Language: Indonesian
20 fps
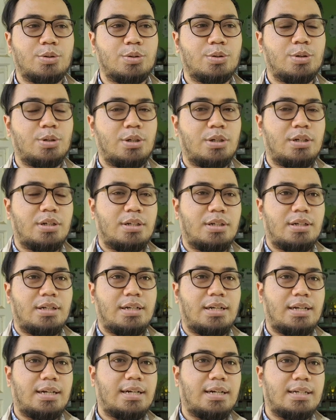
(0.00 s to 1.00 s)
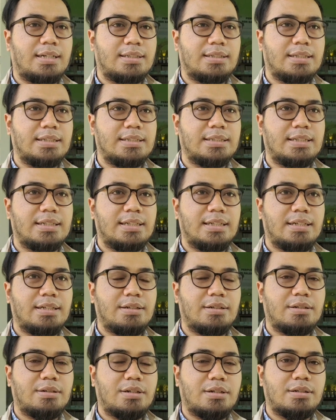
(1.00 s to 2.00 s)
itu Nah, di
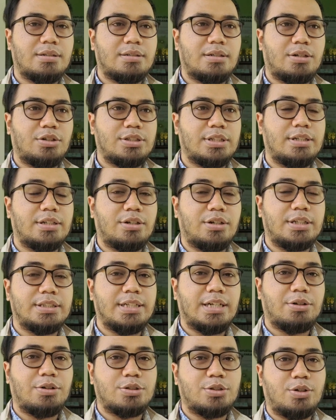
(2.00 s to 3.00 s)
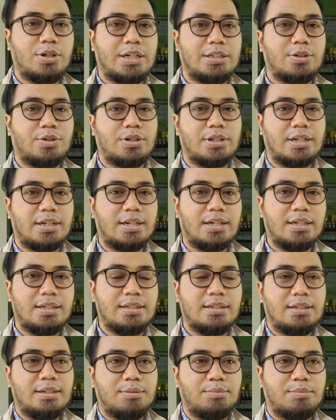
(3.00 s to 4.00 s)
sini kosmin kodesnya kosong kantornya.